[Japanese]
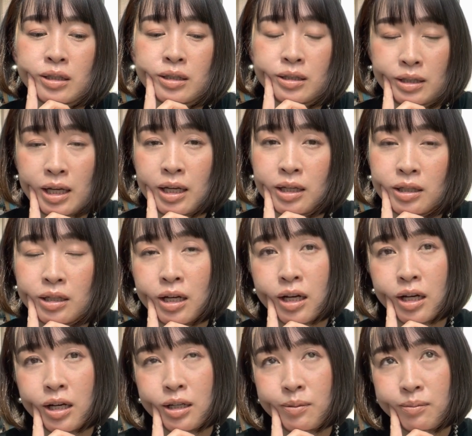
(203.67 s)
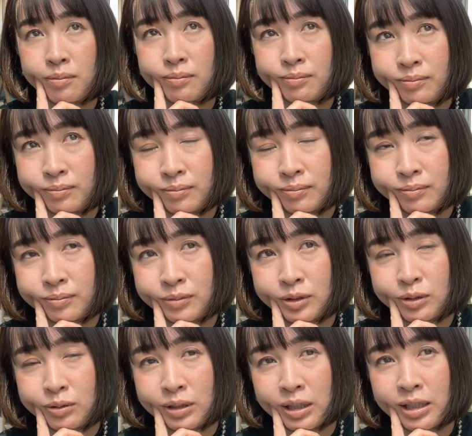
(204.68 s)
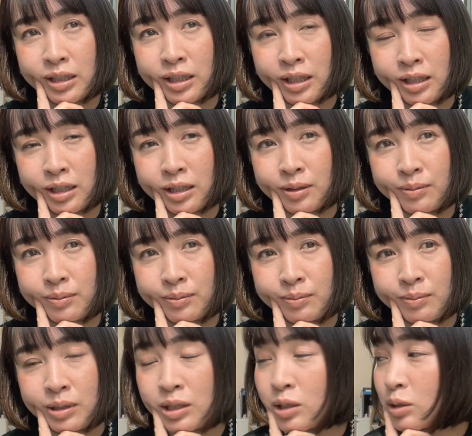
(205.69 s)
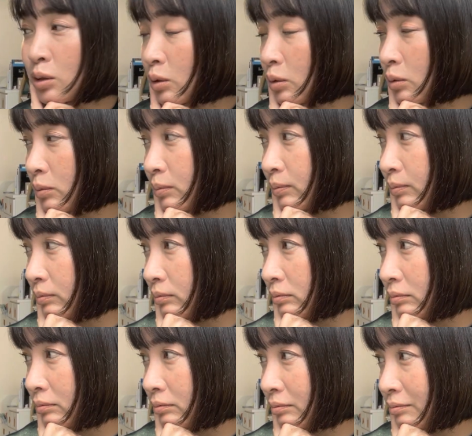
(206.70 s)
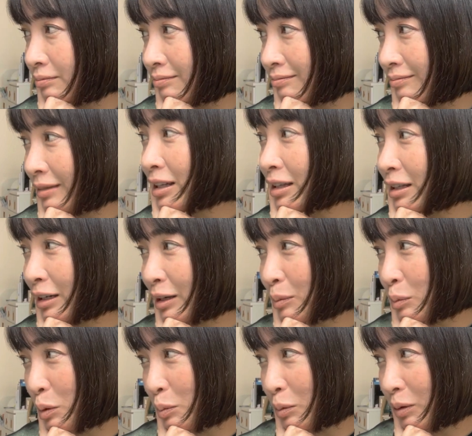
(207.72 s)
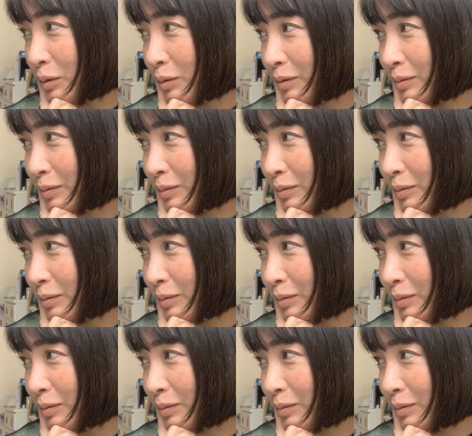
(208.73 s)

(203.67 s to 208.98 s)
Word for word: ねうんとなんだっけな水のなんだっけもも